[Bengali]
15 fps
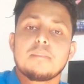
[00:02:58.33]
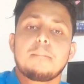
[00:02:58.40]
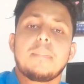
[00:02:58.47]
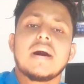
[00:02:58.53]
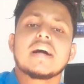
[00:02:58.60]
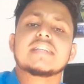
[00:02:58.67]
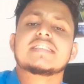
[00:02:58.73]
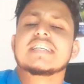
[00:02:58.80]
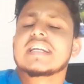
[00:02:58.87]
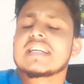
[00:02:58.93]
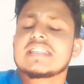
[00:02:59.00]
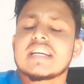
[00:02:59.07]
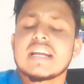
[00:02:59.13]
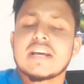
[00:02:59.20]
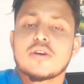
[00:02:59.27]
বা যারা
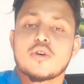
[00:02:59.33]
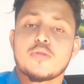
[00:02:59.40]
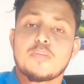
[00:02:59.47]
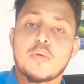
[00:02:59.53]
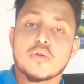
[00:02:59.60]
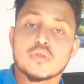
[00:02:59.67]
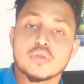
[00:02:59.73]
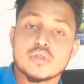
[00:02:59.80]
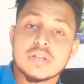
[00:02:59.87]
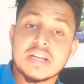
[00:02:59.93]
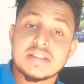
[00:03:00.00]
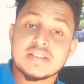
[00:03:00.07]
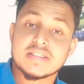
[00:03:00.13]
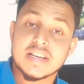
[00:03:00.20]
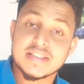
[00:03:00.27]
যারা এখন পর্যন্ত
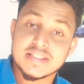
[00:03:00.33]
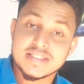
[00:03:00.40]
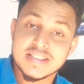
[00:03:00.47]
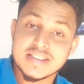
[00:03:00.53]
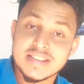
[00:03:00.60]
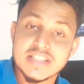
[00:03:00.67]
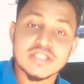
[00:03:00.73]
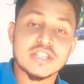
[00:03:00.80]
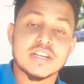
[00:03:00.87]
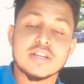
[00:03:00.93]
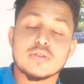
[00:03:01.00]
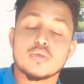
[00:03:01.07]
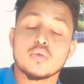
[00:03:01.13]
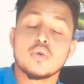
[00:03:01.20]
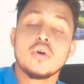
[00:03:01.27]
যাইতে চাইতেছেন দেশে
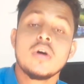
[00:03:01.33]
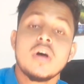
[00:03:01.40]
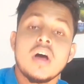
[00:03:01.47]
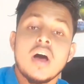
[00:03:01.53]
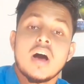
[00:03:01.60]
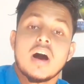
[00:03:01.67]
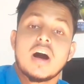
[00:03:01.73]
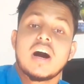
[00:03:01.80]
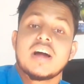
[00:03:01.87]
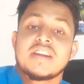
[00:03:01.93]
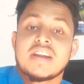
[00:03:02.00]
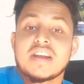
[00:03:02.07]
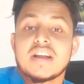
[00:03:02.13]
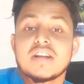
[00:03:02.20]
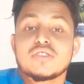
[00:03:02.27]
কিন্তু নানান